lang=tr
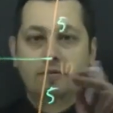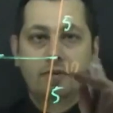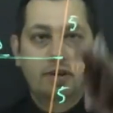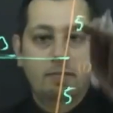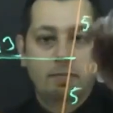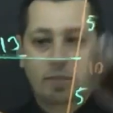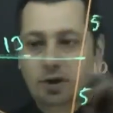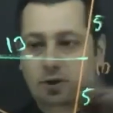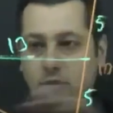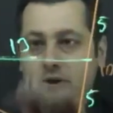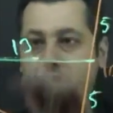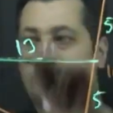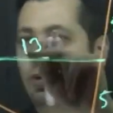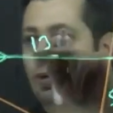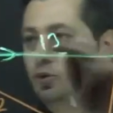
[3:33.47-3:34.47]
Ve 5,
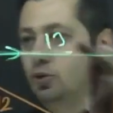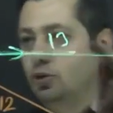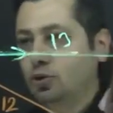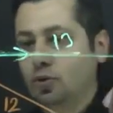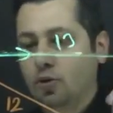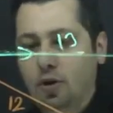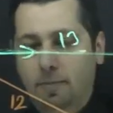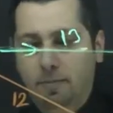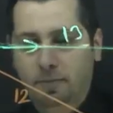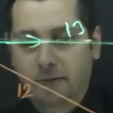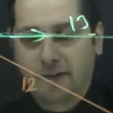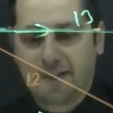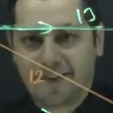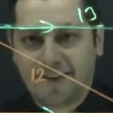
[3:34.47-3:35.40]
12, 13 hop